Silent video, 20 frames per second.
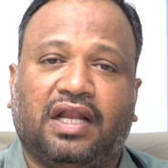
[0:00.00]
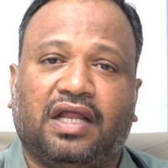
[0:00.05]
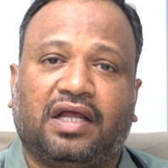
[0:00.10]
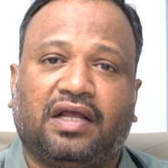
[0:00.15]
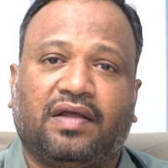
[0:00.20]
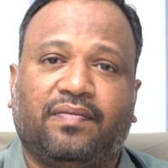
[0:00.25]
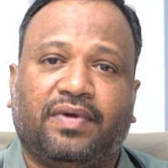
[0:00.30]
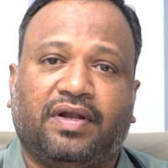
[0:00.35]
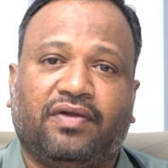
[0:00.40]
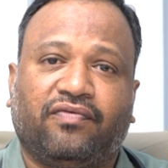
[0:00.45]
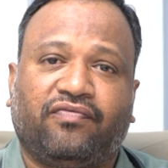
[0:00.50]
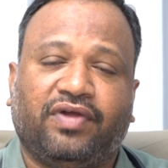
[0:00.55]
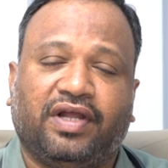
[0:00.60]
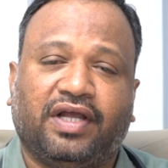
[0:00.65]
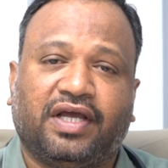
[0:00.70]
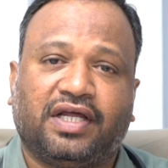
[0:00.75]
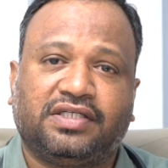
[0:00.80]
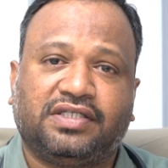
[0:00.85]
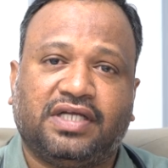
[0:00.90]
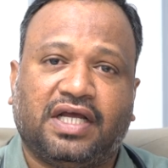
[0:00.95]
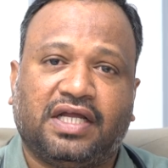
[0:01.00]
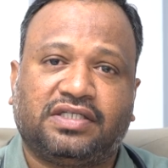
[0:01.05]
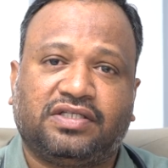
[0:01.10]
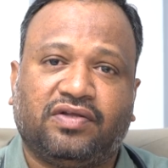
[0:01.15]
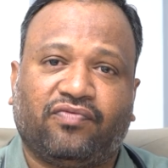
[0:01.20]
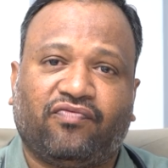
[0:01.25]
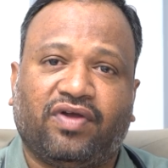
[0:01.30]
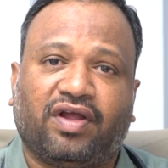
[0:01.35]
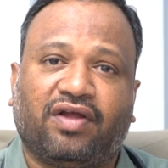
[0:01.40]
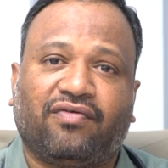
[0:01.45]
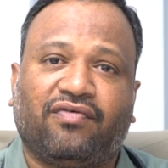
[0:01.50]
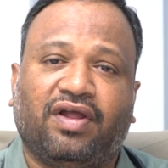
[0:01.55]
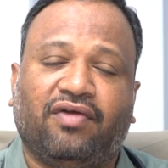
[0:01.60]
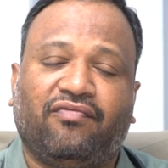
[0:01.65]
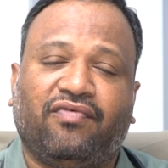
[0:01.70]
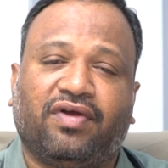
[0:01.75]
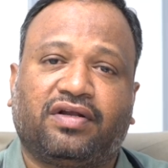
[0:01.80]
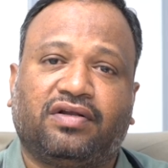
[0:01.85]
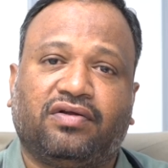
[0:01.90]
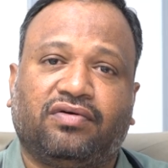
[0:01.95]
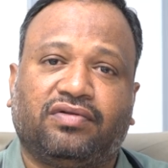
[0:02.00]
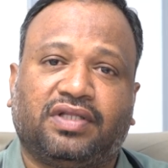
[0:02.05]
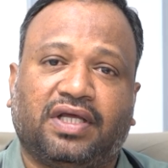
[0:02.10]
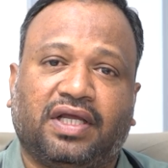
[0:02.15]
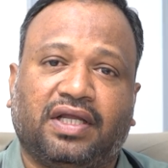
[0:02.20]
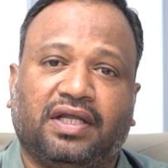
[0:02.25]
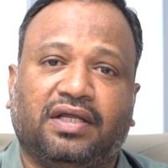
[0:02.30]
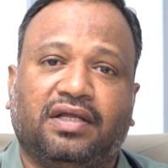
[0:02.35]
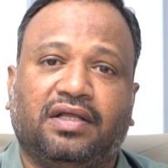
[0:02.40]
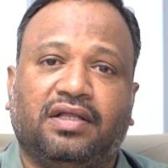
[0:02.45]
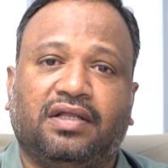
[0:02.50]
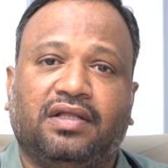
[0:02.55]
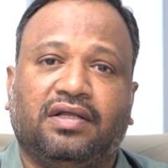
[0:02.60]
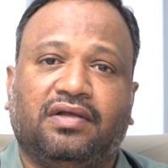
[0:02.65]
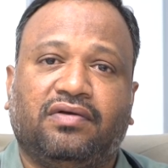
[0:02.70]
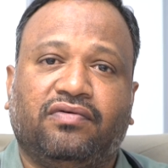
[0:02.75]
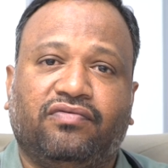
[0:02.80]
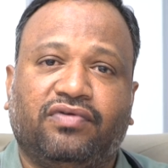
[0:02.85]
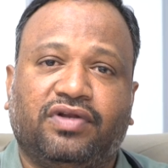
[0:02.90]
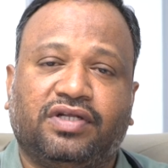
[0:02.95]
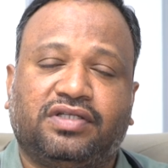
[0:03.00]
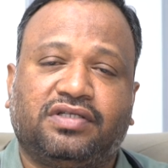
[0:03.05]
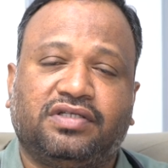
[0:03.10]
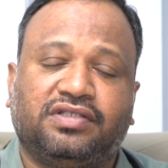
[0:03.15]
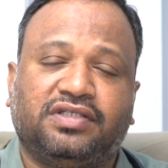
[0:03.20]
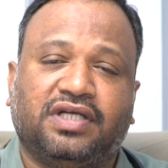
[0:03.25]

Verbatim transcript: అలాగే మన ఫింగర్ జాయింట్స్ ఎఫెక్ట్ అవుతాయి బ్రెస్ట్